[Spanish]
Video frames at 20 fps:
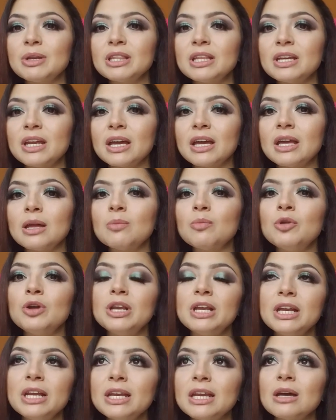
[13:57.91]
tenía que ir muy
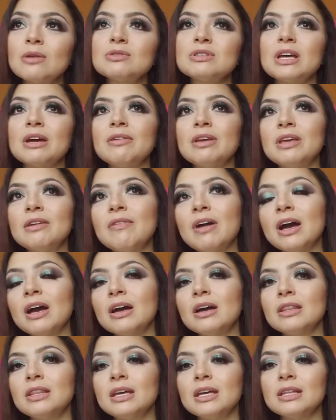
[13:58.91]
línea, o sea,
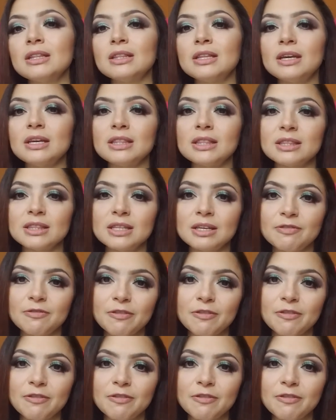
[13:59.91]
iba de,